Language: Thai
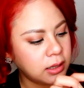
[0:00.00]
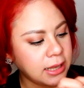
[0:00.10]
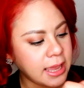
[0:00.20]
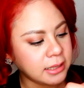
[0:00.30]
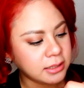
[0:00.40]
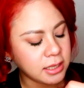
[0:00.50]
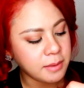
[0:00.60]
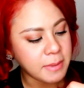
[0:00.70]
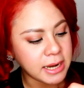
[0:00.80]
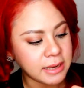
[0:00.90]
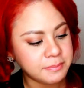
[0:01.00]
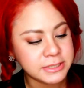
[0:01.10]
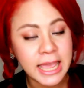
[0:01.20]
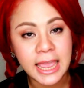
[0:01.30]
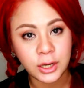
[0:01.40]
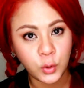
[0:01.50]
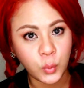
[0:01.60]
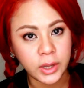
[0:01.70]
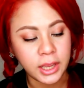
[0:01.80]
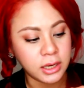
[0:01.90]
เลขที่ใบรับแจ้ง
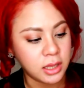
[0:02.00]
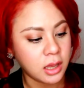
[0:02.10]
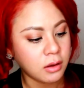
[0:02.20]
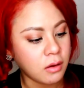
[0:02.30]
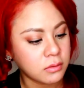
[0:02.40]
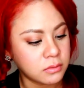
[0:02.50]
ด้วยอันเนี้ยก็